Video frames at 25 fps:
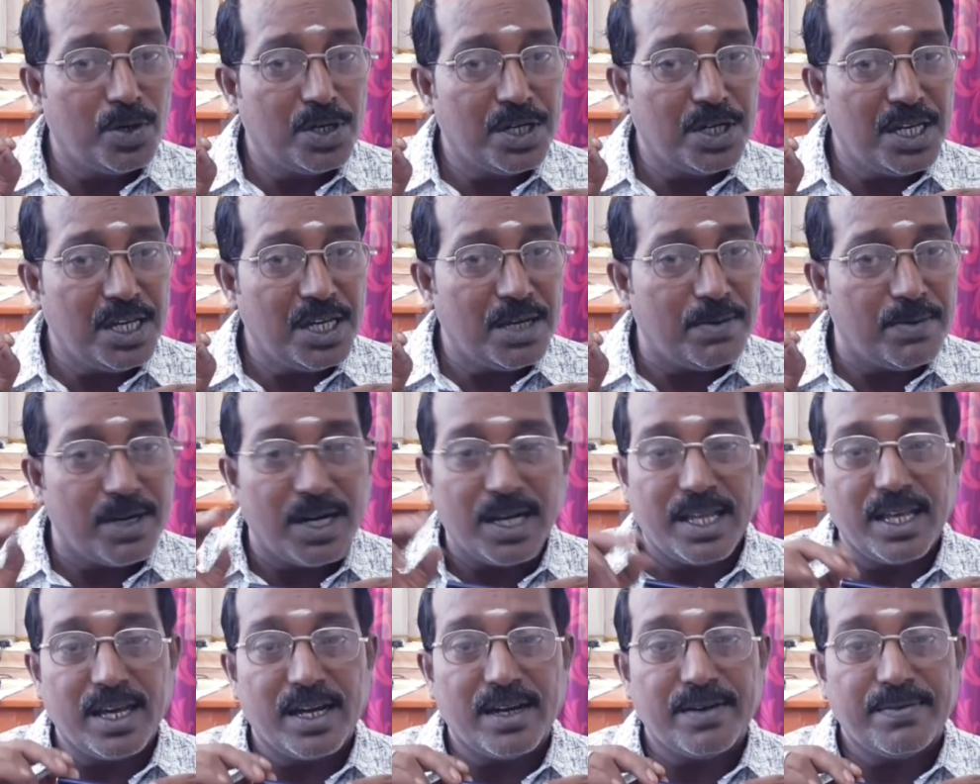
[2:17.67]
முக்கியம்
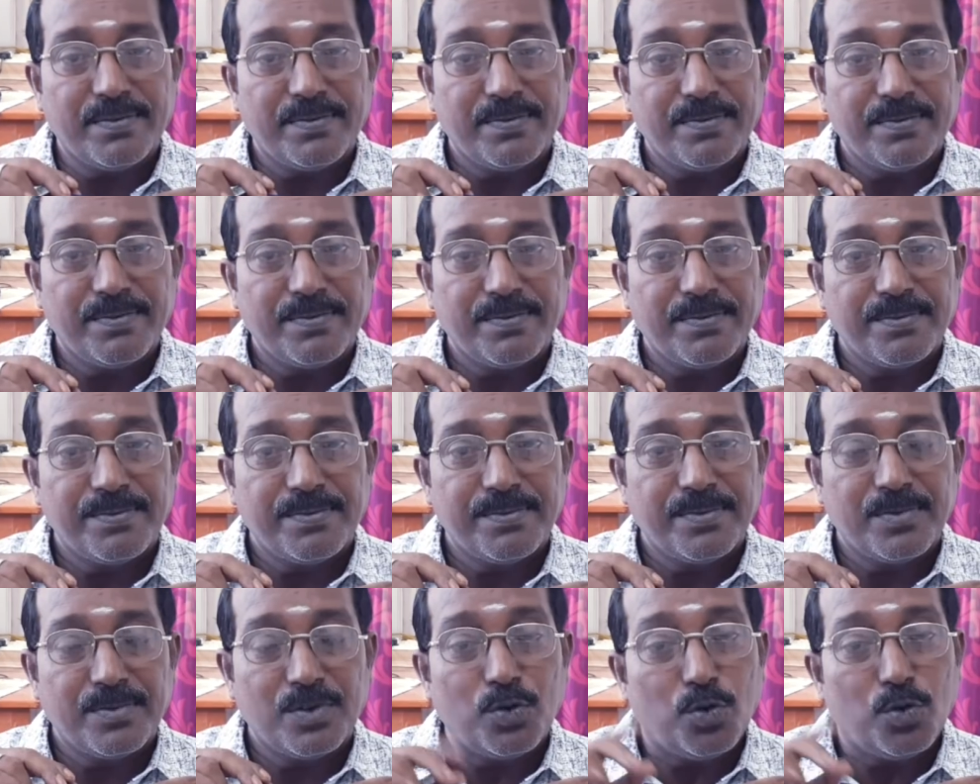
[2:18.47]
இல்லையா
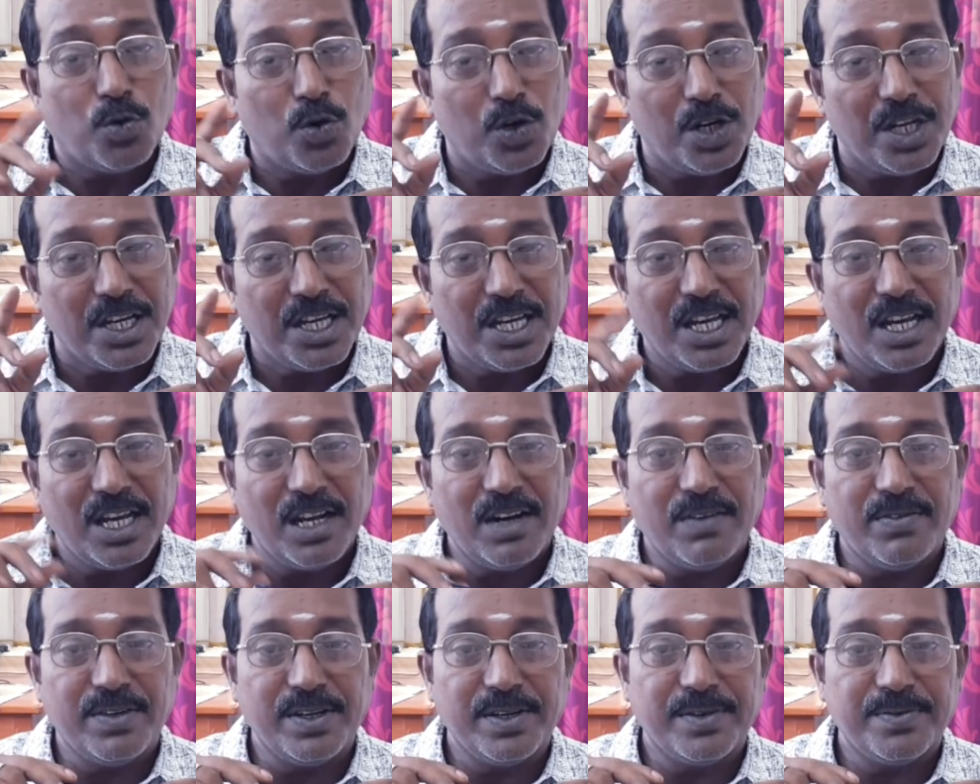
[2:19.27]
ஒரு
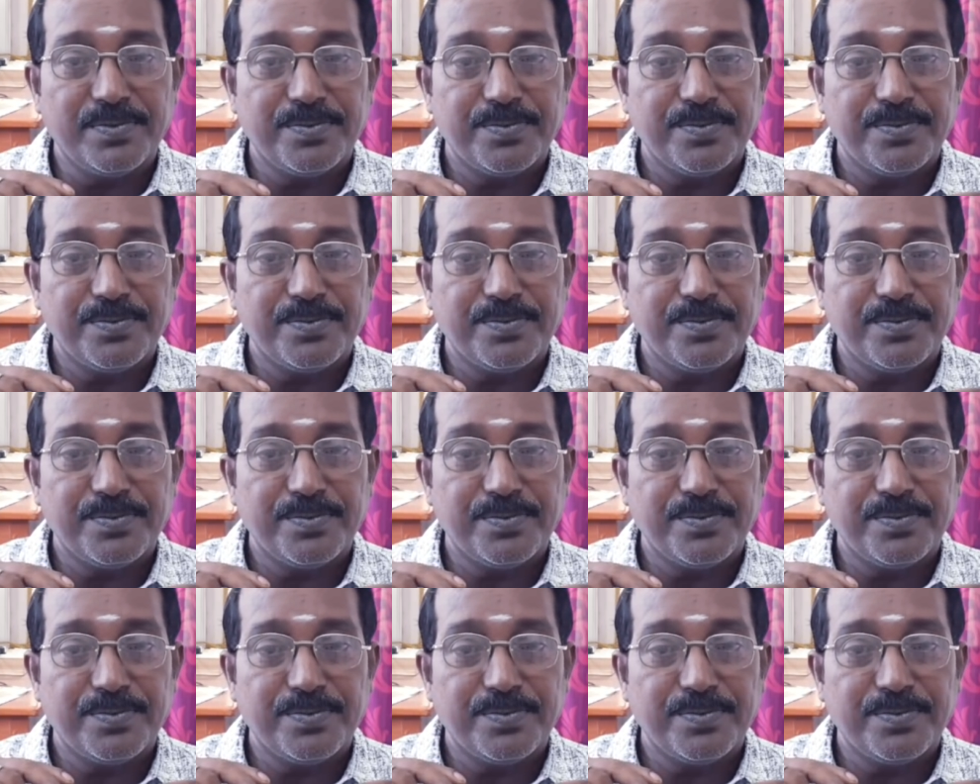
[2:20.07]
கேள்வி